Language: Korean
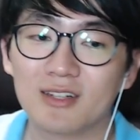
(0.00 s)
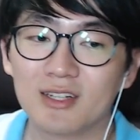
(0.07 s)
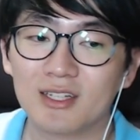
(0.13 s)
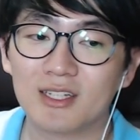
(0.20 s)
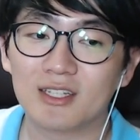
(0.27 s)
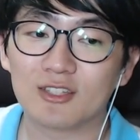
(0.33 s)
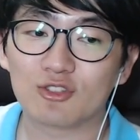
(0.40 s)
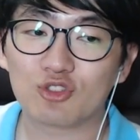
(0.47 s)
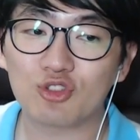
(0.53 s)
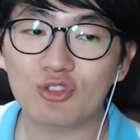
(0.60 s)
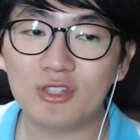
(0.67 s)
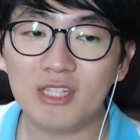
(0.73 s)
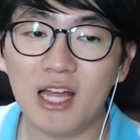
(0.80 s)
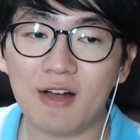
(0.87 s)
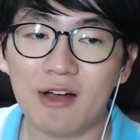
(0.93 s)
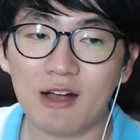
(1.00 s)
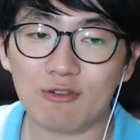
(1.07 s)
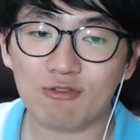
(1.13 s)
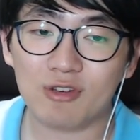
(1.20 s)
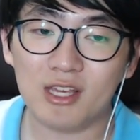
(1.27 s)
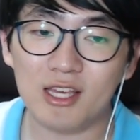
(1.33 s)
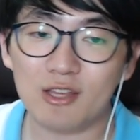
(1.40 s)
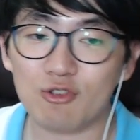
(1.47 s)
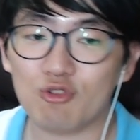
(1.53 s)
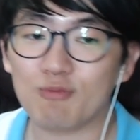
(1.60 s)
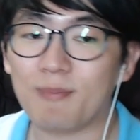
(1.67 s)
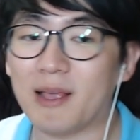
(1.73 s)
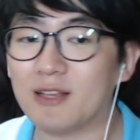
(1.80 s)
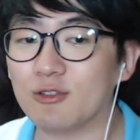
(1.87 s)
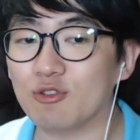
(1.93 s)
순다 왕국이
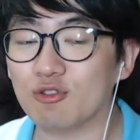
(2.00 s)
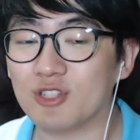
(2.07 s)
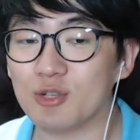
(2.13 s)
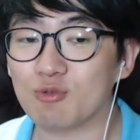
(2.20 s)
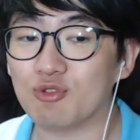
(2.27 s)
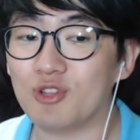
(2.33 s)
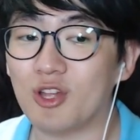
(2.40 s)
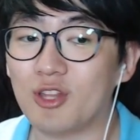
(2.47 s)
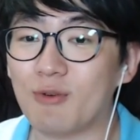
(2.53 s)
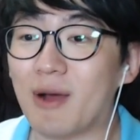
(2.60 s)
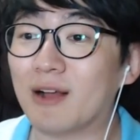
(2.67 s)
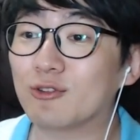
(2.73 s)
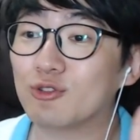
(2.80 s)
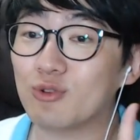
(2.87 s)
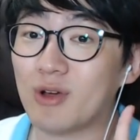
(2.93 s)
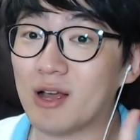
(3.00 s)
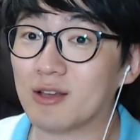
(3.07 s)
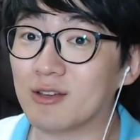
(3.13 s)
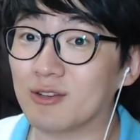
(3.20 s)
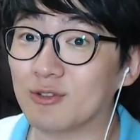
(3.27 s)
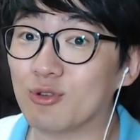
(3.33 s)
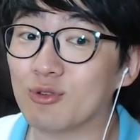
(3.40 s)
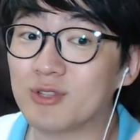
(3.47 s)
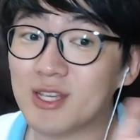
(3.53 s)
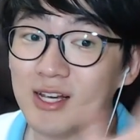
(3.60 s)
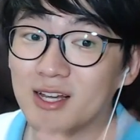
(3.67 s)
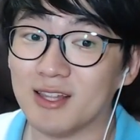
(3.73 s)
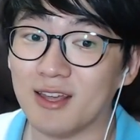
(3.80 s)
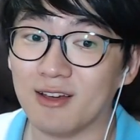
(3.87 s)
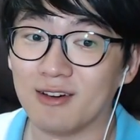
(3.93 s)
669년에 왕조가 그 교체가
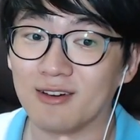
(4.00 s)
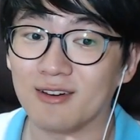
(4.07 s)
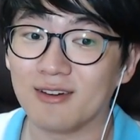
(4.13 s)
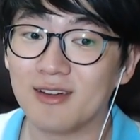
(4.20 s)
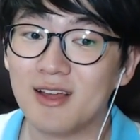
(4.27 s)
돼요.